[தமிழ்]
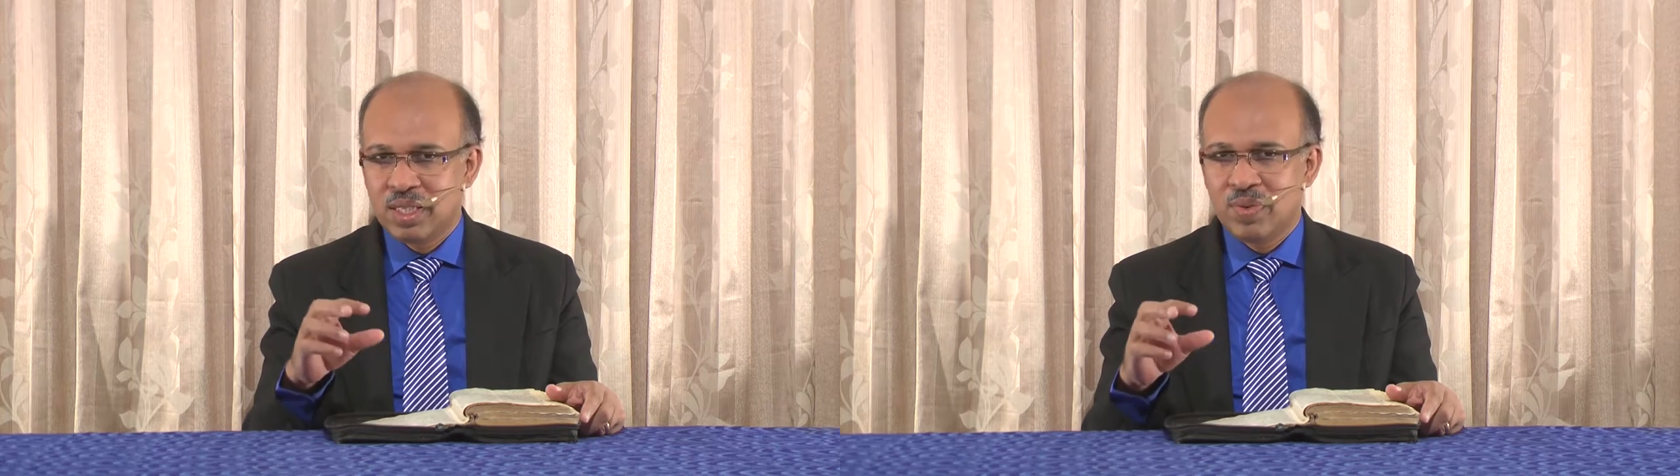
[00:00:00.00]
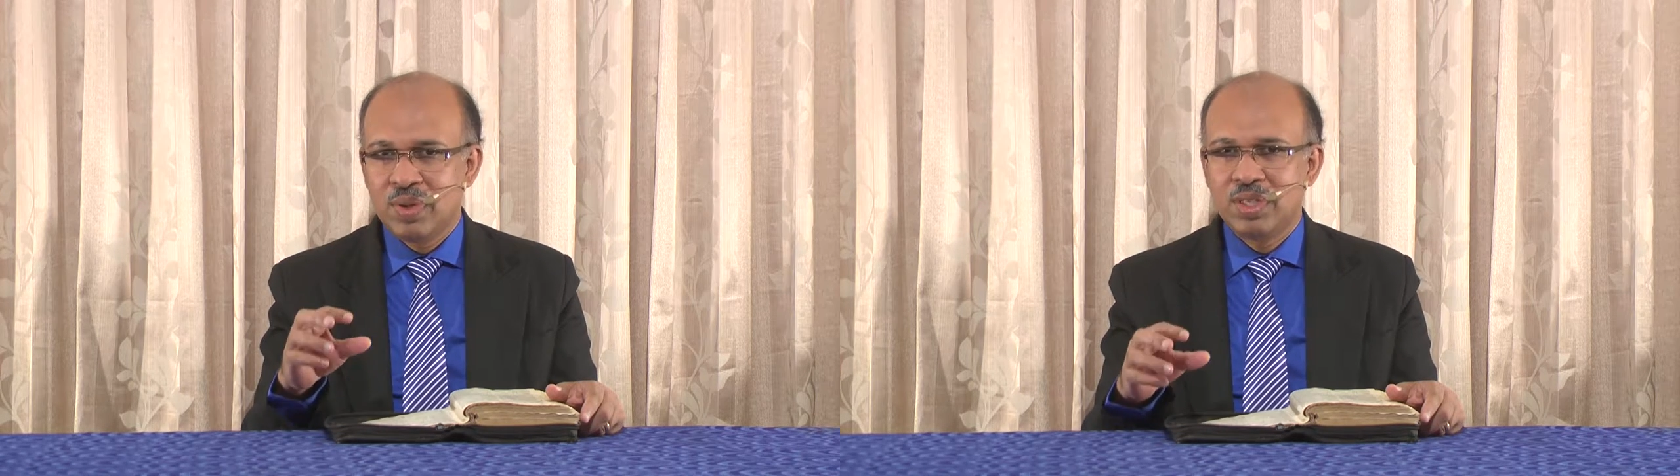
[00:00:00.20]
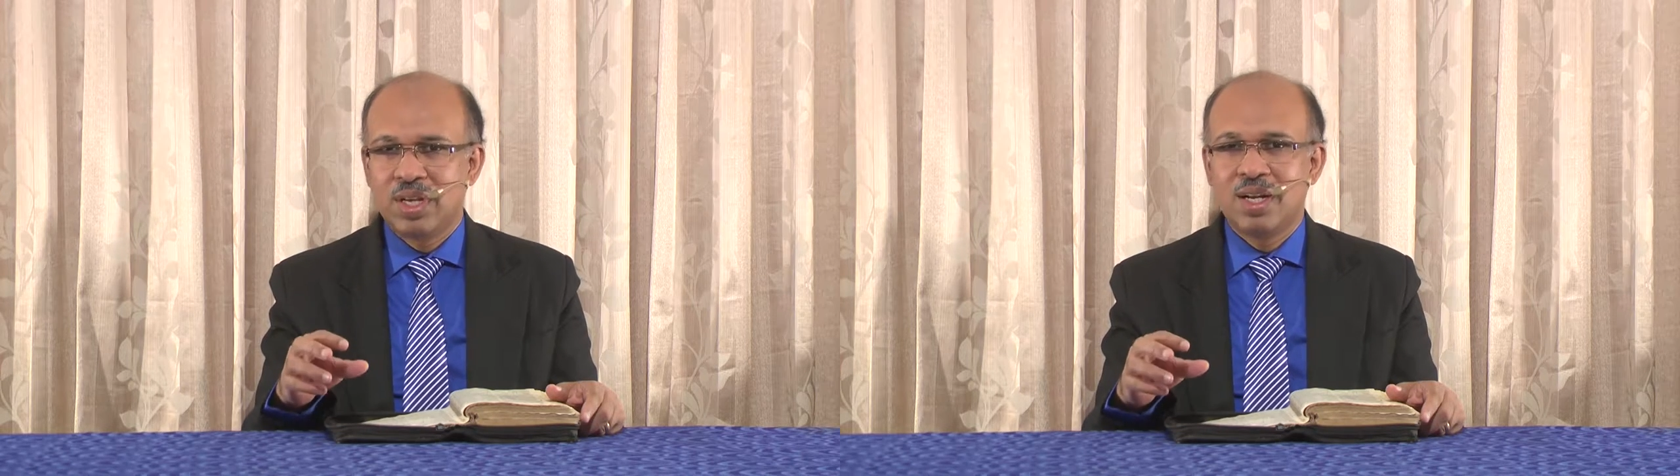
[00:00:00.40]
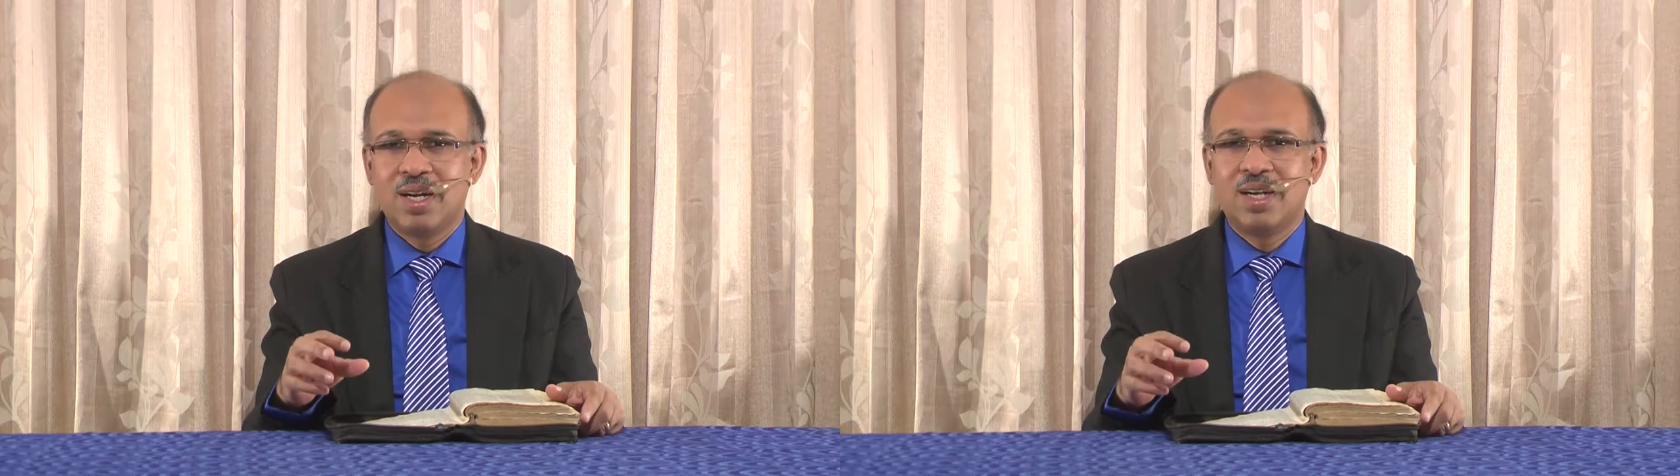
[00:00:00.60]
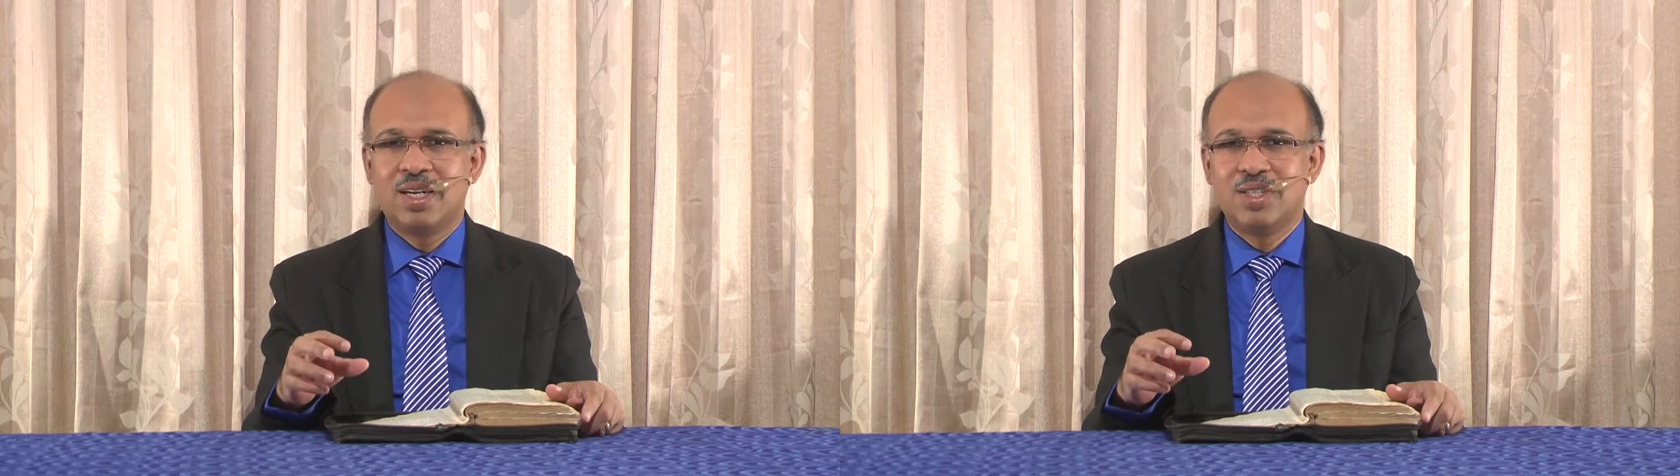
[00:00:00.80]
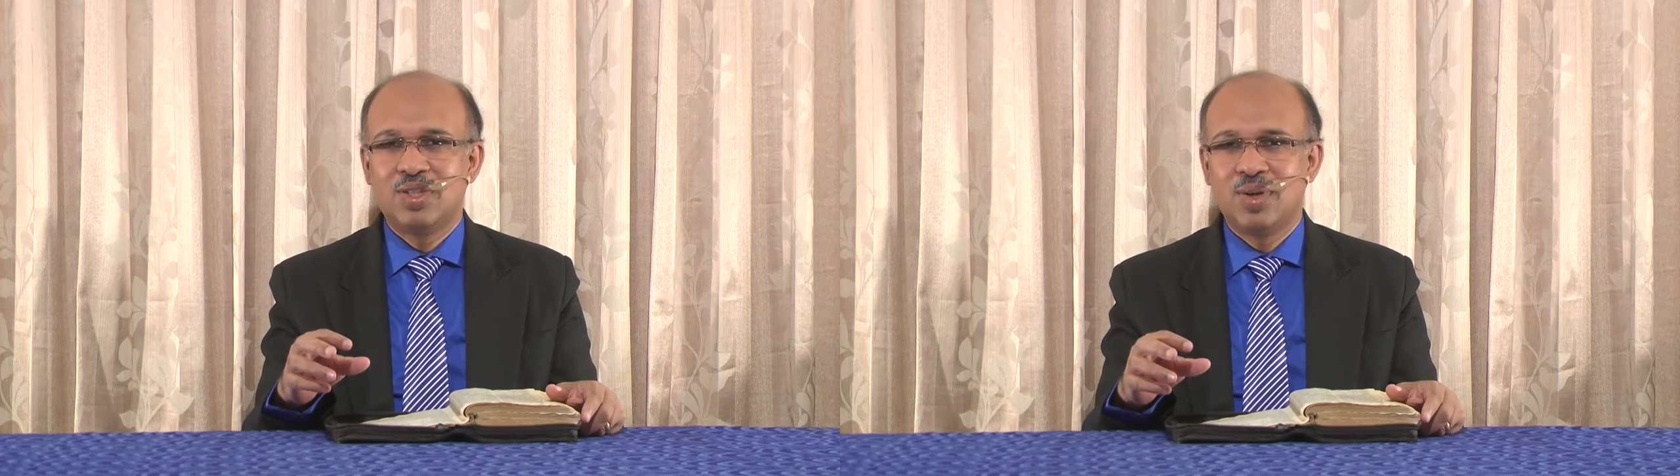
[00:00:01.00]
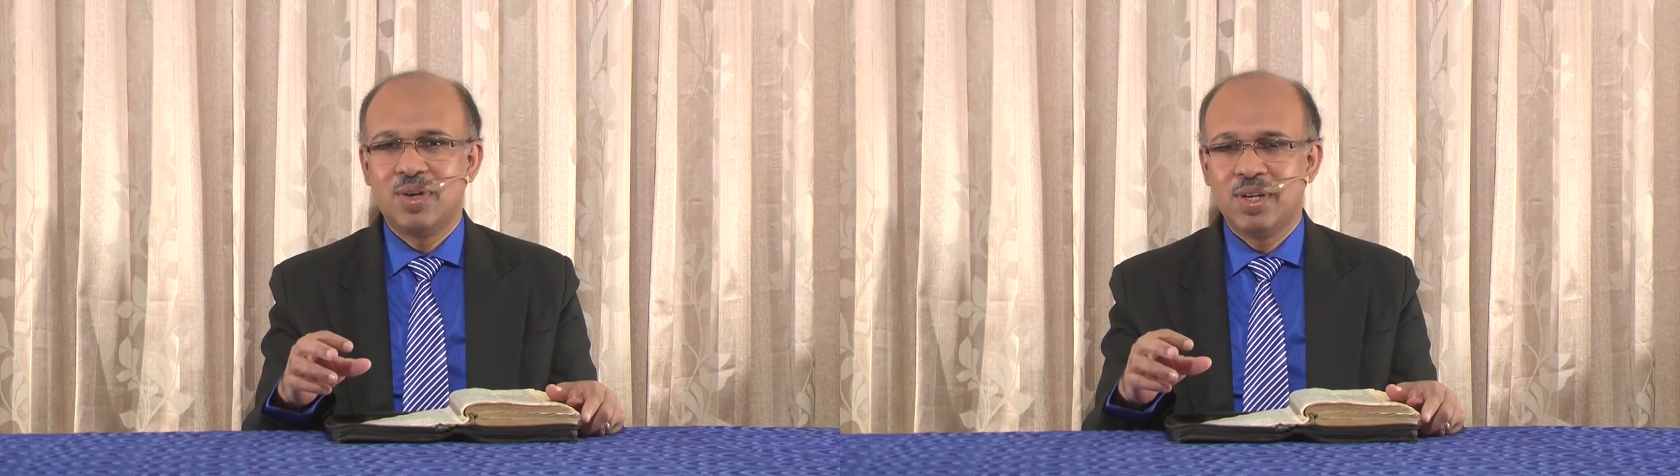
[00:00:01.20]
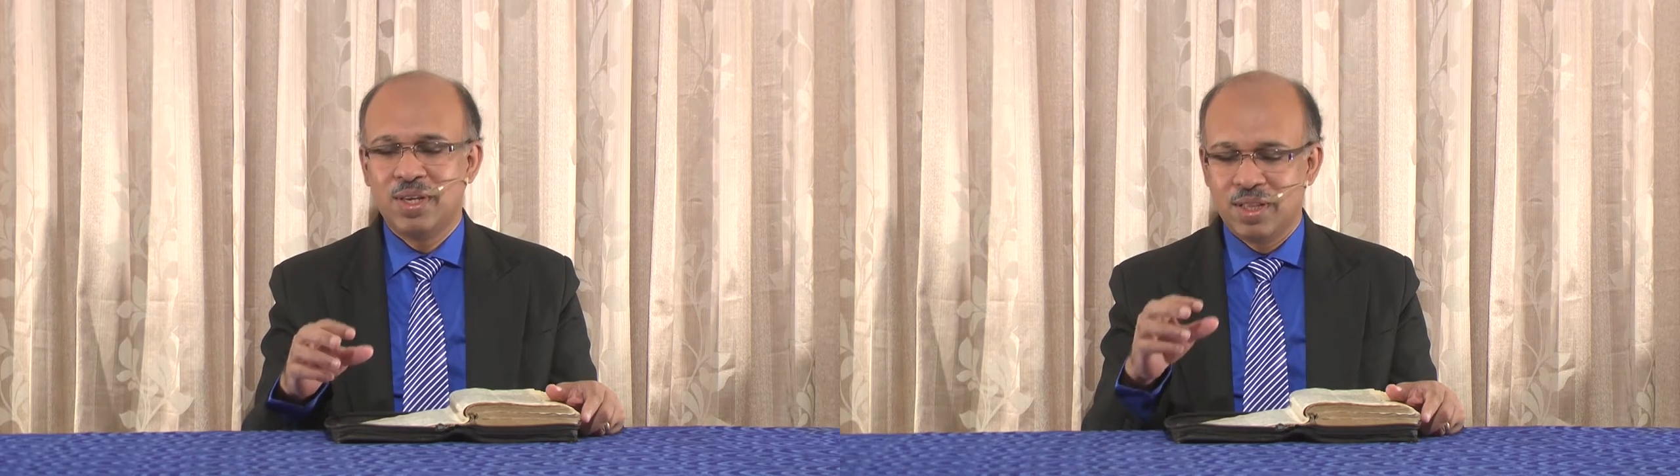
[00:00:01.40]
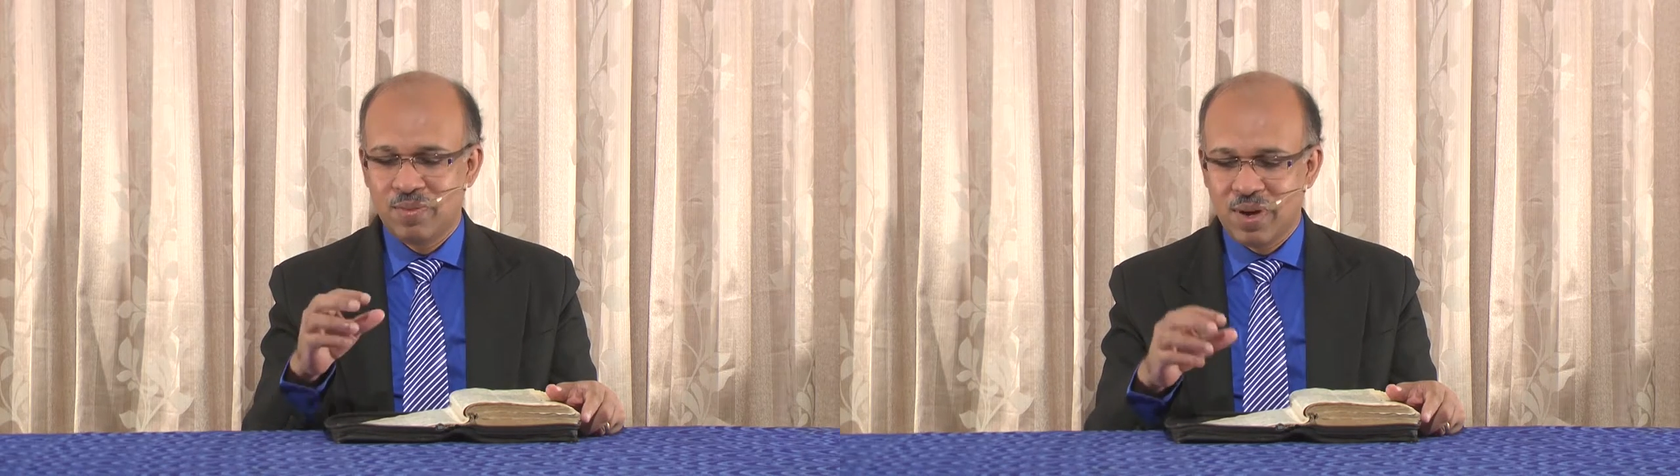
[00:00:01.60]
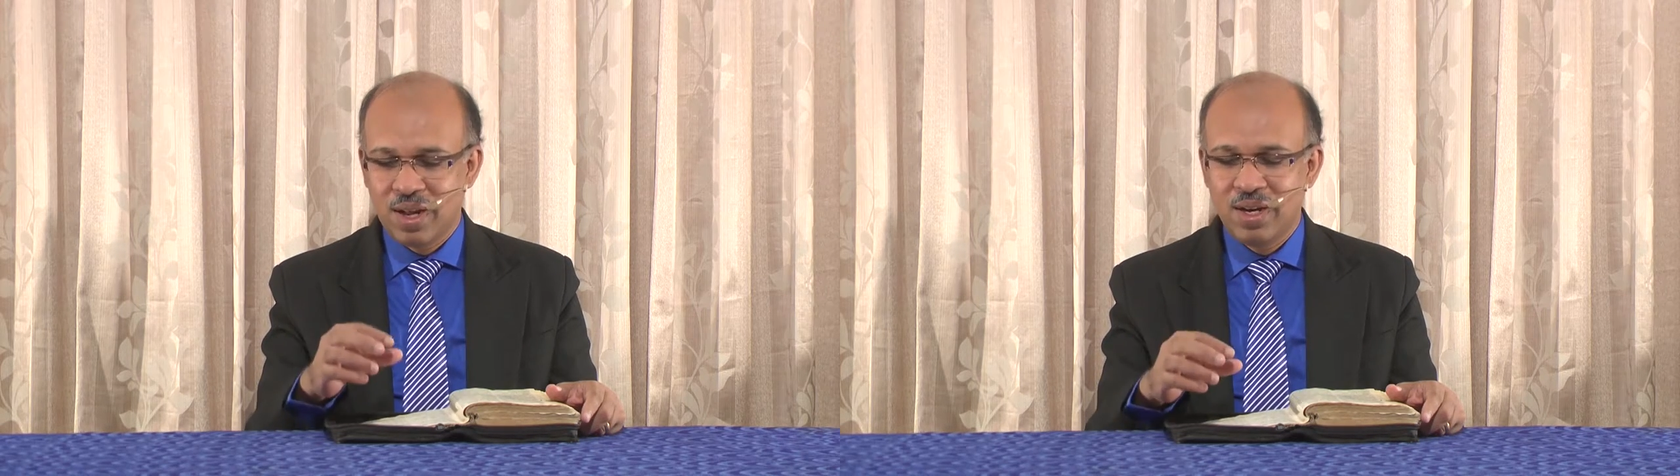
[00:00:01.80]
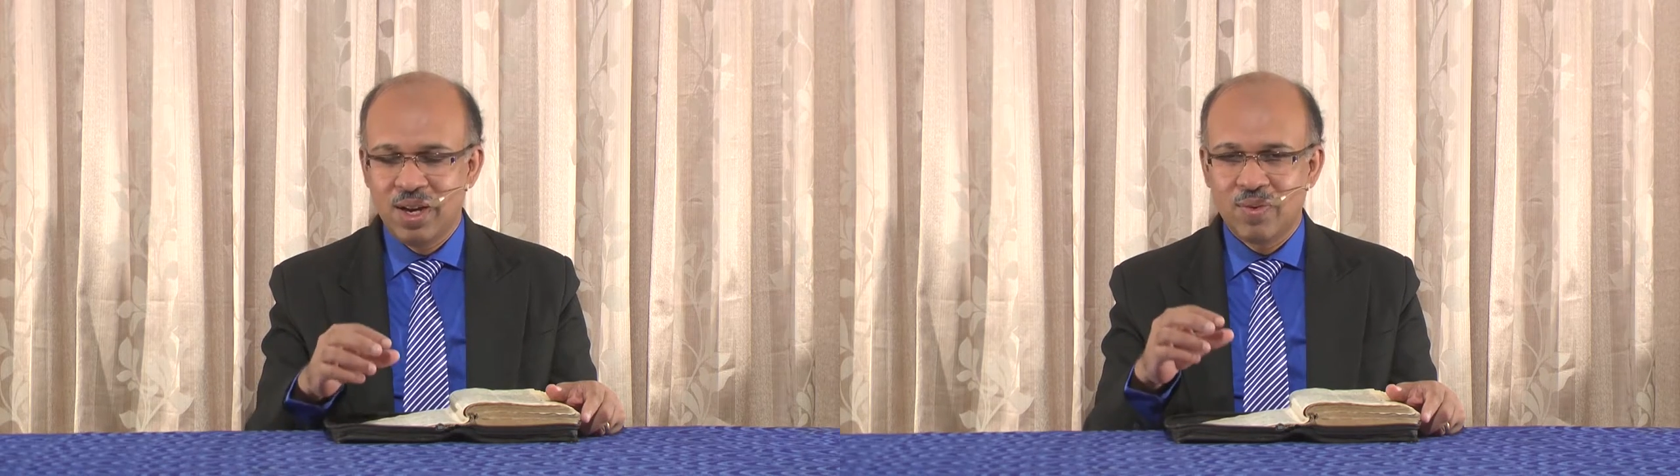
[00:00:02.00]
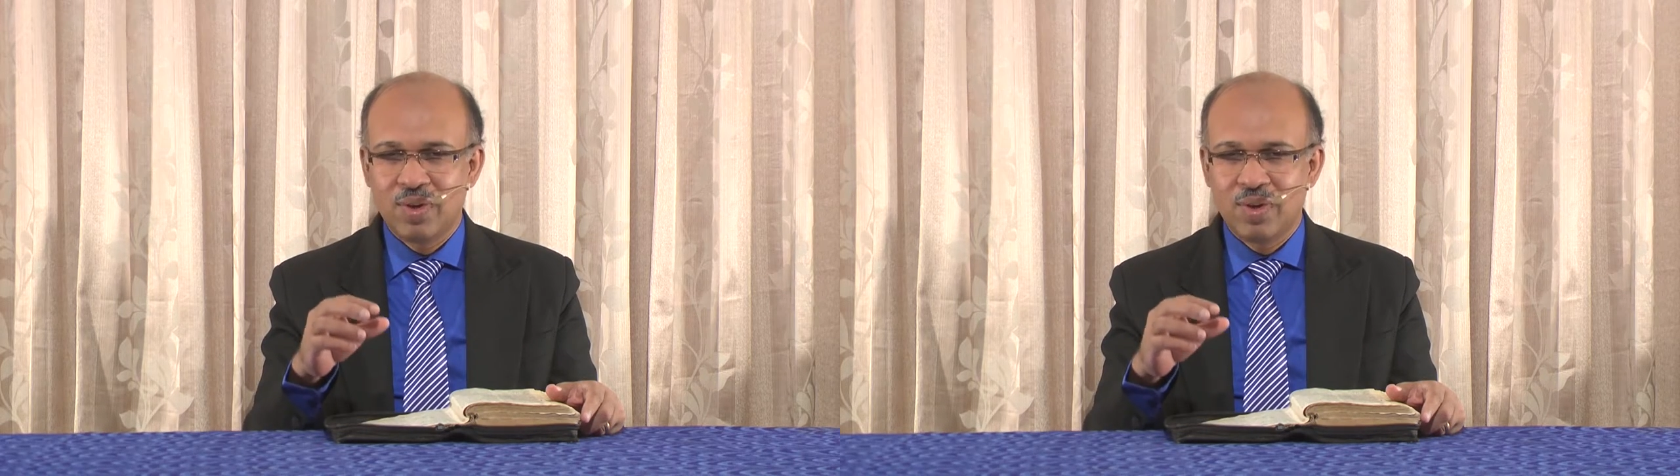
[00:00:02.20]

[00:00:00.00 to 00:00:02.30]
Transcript: இஸ்ரேல் ஜனங்கள்கிட்ட சொல்லு இது மாதிரி